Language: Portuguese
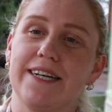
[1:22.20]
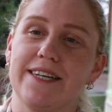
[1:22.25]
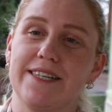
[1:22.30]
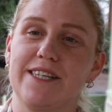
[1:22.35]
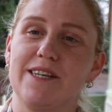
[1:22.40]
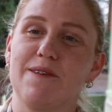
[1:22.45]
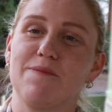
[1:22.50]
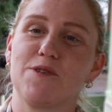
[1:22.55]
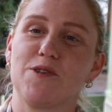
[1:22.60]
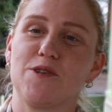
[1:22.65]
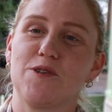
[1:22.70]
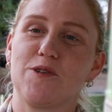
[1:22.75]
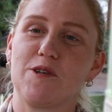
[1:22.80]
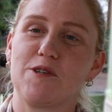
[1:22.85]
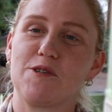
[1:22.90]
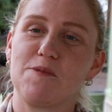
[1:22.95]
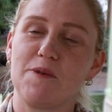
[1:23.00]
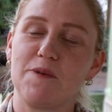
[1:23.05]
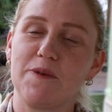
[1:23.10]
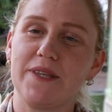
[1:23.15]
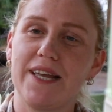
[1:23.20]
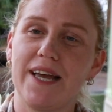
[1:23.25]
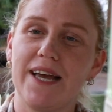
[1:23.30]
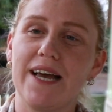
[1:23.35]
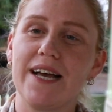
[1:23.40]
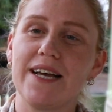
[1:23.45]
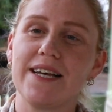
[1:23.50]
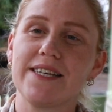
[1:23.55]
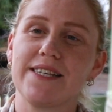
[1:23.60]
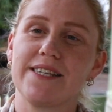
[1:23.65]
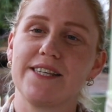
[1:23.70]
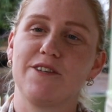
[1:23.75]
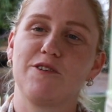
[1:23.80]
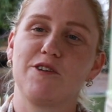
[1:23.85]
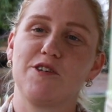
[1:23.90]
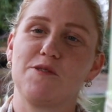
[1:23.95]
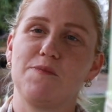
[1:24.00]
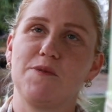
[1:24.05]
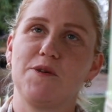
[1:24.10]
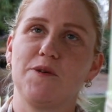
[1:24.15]
Casamos em 2010, em
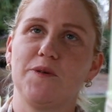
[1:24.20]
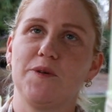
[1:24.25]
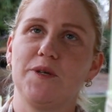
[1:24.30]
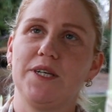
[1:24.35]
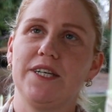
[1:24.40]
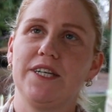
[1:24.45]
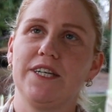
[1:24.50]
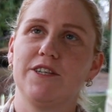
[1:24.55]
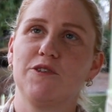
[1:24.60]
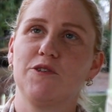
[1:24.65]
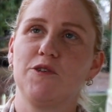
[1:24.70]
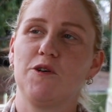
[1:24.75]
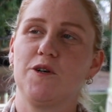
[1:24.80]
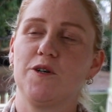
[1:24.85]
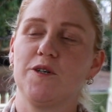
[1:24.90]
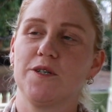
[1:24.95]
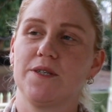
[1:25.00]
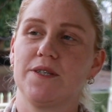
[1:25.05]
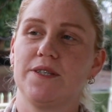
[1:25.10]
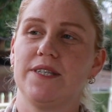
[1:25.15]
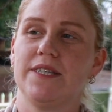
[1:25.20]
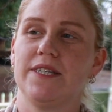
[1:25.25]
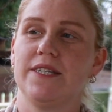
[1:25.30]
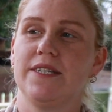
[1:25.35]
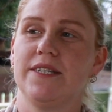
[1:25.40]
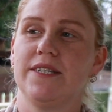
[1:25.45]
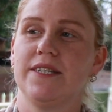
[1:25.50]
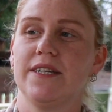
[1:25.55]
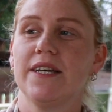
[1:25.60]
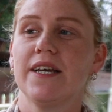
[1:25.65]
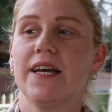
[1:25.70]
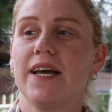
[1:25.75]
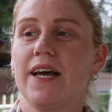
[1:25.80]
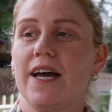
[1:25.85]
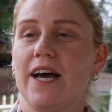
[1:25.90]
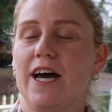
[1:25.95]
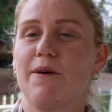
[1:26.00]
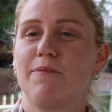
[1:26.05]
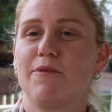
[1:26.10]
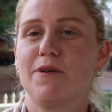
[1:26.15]
2012
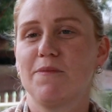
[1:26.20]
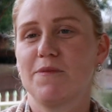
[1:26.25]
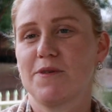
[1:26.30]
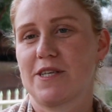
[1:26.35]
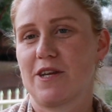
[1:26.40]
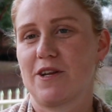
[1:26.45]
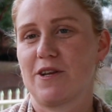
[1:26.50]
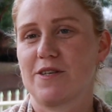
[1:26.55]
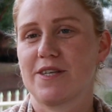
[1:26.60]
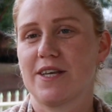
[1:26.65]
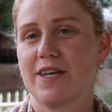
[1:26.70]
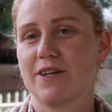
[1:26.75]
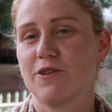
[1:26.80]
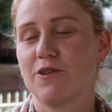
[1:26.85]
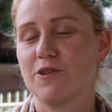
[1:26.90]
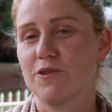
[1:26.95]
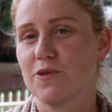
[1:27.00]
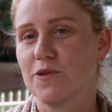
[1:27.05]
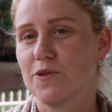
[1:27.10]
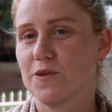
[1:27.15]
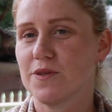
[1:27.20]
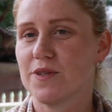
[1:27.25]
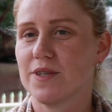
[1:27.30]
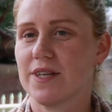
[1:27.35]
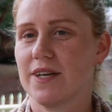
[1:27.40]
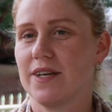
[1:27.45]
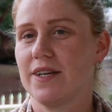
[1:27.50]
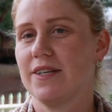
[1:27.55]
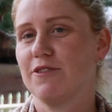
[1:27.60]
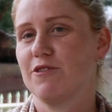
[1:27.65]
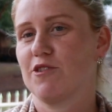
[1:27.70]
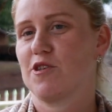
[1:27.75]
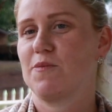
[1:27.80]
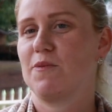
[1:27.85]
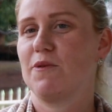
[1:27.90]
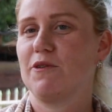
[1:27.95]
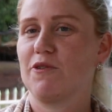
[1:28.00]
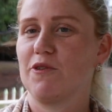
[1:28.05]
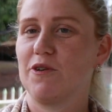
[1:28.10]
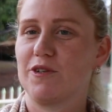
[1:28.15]
abrimos a nossa agroindústria, em
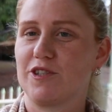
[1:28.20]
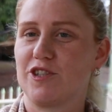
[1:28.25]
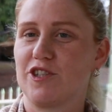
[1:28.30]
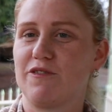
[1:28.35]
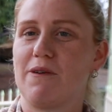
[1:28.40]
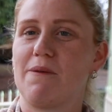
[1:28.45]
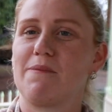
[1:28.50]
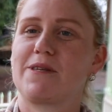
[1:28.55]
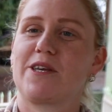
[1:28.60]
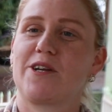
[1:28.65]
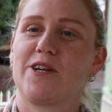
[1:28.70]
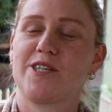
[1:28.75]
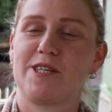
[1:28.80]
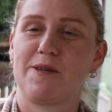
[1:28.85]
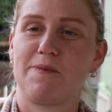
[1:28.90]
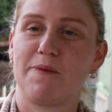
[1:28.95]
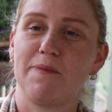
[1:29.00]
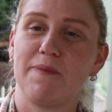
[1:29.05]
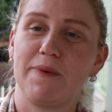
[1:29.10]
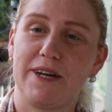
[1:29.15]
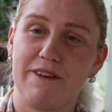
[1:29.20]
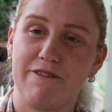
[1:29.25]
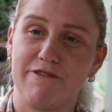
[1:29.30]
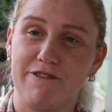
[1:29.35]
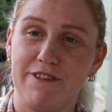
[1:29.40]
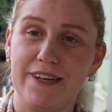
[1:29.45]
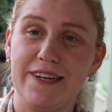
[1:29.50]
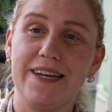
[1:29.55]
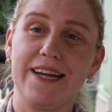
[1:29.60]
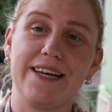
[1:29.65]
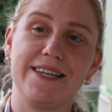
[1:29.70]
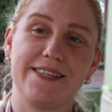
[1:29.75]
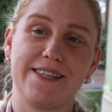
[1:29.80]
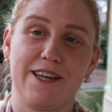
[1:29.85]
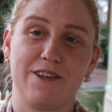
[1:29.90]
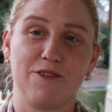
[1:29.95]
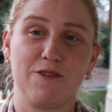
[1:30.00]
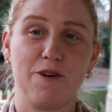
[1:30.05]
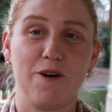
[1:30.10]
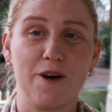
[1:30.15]
2012 tivemos a nossa primeira filha, a
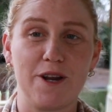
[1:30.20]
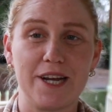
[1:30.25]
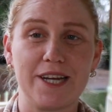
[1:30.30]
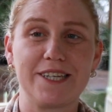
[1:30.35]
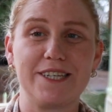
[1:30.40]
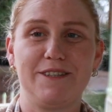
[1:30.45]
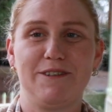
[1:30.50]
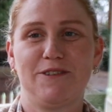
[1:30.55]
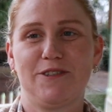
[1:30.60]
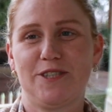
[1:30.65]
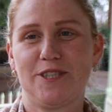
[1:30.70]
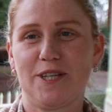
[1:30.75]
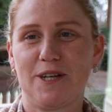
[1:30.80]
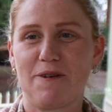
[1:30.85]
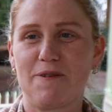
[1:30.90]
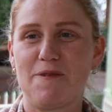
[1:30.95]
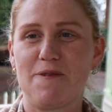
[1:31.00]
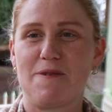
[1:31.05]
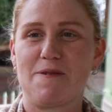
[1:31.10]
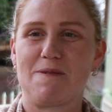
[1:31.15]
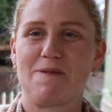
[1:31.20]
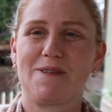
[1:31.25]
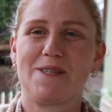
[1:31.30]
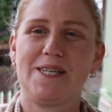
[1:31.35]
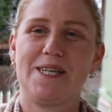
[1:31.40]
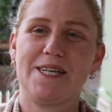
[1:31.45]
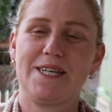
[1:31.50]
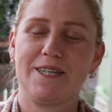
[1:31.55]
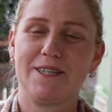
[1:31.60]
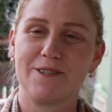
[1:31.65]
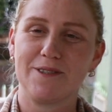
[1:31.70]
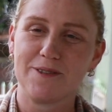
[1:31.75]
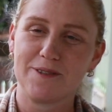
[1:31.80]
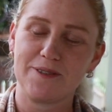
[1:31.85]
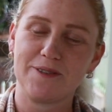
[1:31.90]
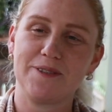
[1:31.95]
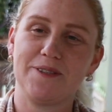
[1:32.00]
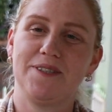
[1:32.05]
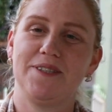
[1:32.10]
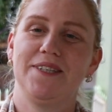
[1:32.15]
Isadora, que hoje está com 11
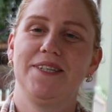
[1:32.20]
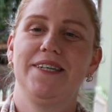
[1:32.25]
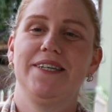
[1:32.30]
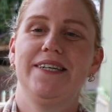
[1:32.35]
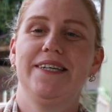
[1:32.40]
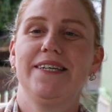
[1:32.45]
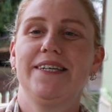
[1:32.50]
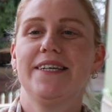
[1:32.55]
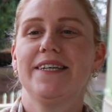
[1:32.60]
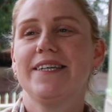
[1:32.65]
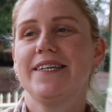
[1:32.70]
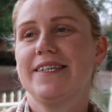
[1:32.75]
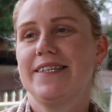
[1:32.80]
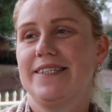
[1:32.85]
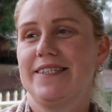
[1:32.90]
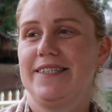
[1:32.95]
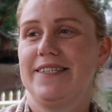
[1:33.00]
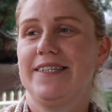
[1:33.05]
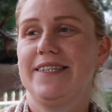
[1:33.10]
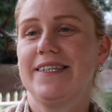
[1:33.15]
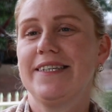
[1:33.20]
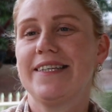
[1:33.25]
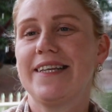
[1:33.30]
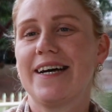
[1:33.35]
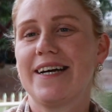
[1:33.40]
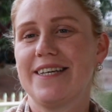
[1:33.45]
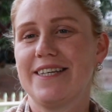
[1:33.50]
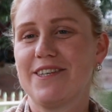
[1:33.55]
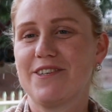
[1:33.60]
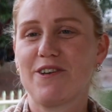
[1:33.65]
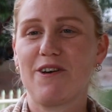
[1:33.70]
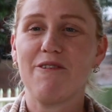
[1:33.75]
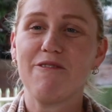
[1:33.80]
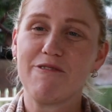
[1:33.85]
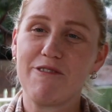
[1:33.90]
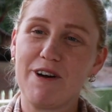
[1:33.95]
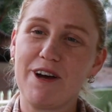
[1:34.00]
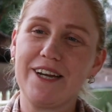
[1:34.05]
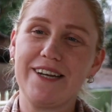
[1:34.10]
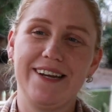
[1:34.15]
anos. E daí só
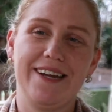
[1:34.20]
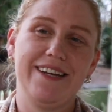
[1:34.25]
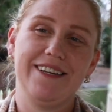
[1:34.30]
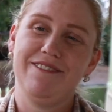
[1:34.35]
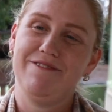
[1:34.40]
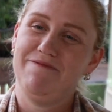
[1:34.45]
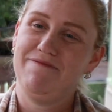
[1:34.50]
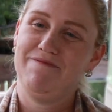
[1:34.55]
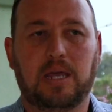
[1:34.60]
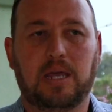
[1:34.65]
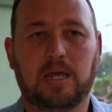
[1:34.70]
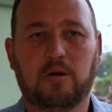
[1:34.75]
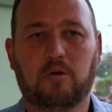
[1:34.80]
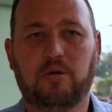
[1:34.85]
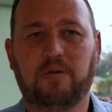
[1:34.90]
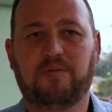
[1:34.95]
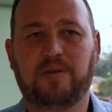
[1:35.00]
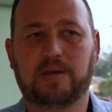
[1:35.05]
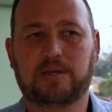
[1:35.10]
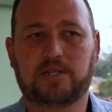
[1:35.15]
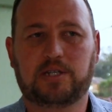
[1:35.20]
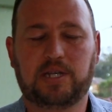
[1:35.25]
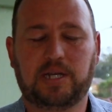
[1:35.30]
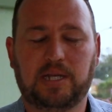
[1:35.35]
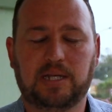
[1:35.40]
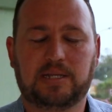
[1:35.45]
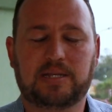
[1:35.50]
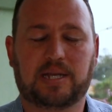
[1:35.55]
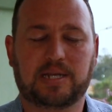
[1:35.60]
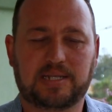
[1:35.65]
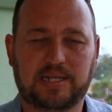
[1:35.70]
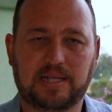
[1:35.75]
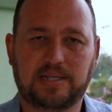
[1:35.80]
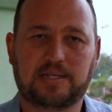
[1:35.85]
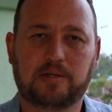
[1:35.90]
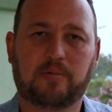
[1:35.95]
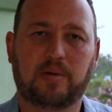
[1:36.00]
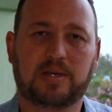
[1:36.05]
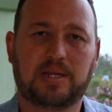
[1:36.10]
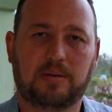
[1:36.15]
foi, né? Eu investi
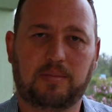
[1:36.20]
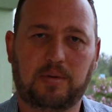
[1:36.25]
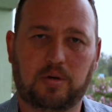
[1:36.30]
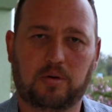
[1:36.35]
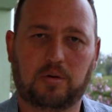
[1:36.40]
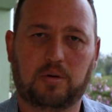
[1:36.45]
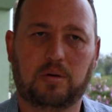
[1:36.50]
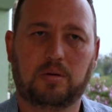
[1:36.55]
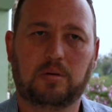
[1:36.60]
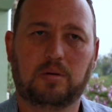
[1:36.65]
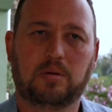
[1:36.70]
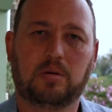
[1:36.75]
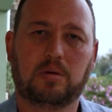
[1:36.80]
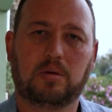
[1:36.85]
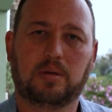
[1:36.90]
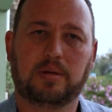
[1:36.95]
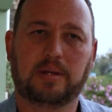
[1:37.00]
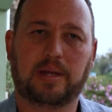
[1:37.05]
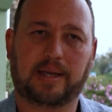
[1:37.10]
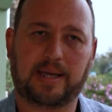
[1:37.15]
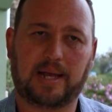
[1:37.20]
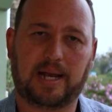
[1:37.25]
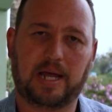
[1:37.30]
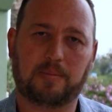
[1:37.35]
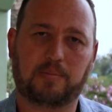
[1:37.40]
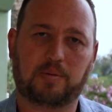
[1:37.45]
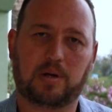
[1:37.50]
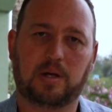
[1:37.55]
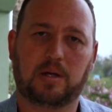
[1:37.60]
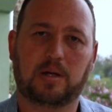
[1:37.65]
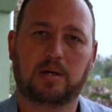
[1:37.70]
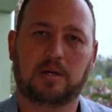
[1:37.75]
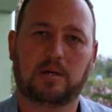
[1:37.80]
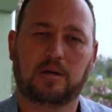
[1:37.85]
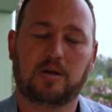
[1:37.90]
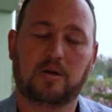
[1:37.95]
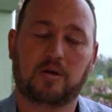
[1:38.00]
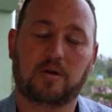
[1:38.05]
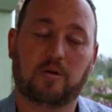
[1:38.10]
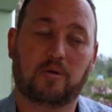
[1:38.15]
350 mil naquela época.
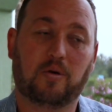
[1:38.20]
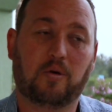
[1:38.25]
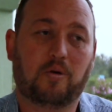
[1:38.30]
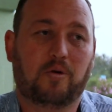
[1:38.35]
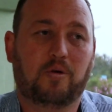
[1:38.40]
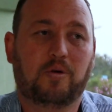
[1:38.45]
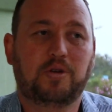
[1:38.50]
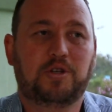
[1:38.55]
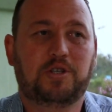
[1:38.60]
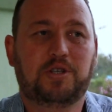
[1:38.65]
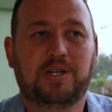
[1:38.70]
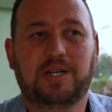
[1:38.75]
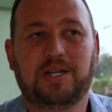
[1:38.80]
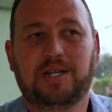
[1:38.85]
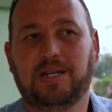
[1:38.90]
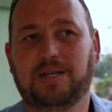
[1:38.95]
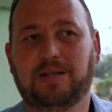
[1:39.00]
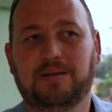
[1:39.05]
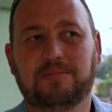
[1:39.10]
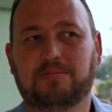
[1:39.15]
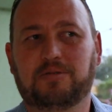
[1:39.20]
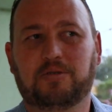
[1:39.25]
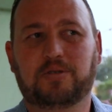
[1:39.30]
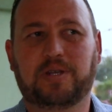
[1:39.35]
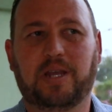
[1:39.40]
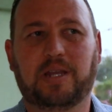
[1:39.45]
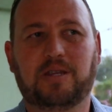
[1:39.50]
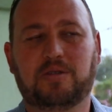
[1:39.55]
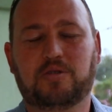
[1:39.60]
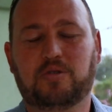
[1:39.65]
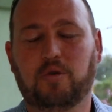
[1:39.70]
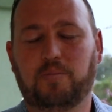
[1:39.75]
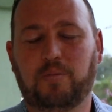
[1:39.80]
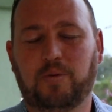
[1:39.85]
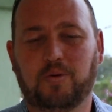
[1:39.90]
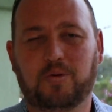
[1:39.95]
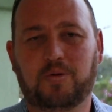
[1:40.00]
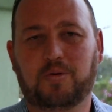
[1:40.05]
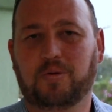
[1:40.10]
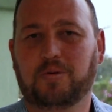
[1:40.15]
Hoje, do jeito que
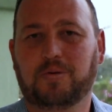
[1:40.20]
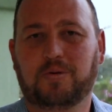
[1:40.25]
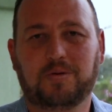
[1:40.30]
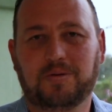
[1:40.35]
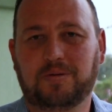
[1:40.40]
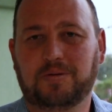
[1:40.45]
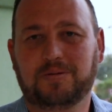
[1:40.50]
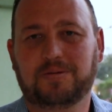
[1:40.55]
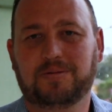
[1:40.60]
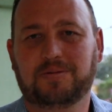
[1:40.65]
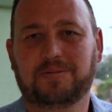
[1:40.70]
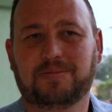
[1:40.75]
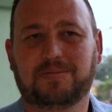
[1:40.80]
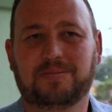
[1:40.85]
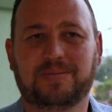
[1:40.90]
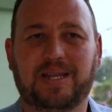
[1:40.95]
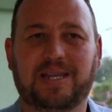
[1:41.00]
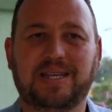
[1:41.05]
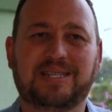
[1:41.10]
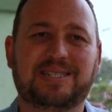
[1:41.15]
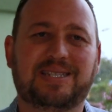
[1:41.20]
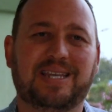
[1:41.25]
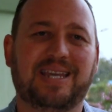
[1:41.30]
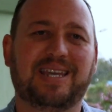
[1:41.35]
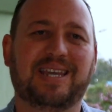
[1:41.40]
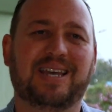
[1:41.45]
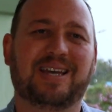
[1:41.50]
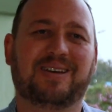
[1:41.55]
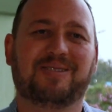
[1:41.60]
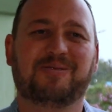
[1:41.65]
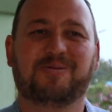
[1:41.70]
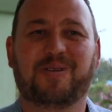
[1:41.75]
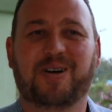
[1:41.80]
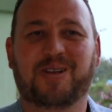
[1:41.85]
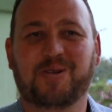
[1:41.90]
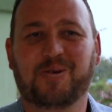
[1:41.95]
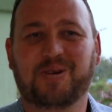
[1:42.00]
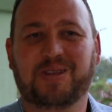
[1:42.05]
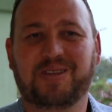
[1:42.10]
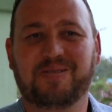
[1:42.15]
subiu tudo, nem sei é o
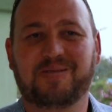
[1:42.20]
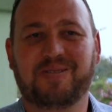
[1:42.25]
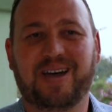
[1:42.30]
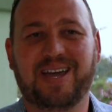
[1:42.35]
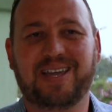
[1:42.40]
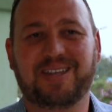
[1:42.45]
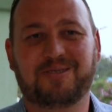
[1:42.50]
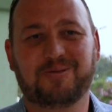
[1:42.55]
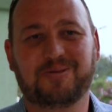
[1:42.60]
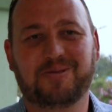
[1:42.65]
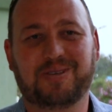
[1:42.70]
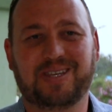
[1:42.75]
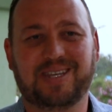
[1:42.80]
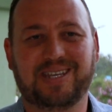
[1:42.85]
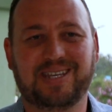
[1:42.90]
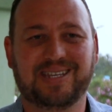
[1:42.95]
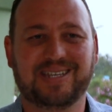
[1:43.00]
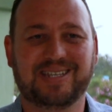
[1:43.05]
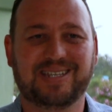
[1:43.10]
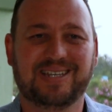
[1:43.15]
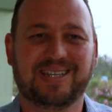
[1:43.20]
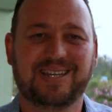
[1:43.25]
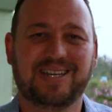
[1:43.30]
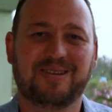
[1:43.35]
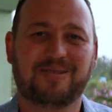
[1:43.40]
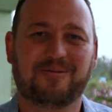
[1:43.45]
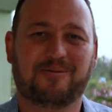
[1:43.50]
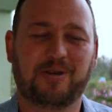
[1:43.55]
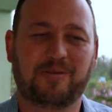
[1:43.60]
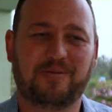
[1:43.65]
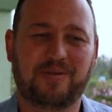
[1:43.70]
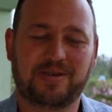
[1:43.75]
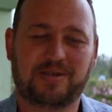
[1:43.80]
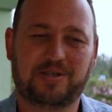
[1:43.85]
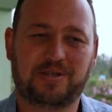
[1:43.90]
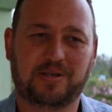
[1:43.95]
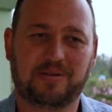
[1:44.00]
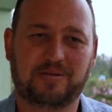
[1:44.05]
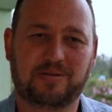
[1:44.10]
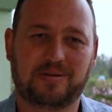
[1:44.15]
valor que vai, tudo que foi
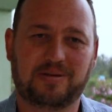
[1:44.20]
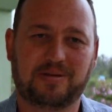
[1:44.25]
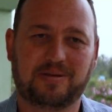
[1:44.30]
investido.